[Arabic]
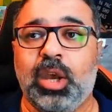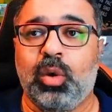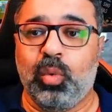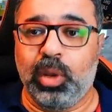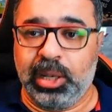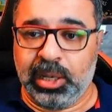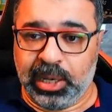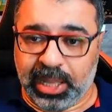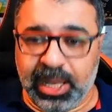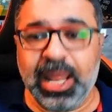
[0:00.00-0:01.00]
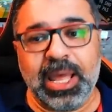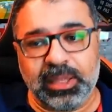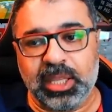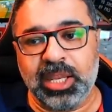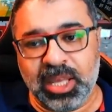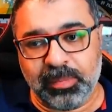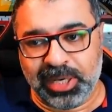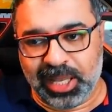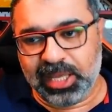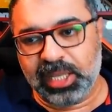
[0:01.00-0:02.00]
والحلقة التانية
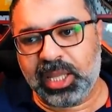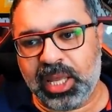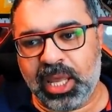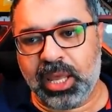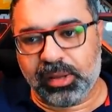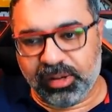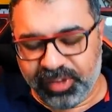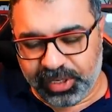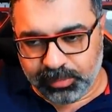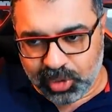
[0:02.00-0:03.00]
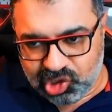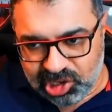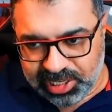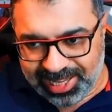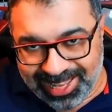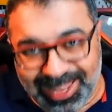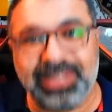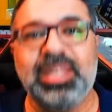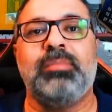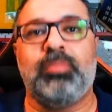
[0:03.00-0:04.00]
بنهايتها رفعت من شأن
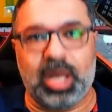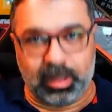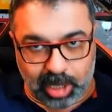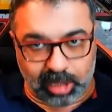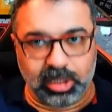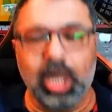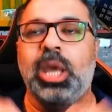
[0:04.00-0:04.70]
الحلقتين مع بعض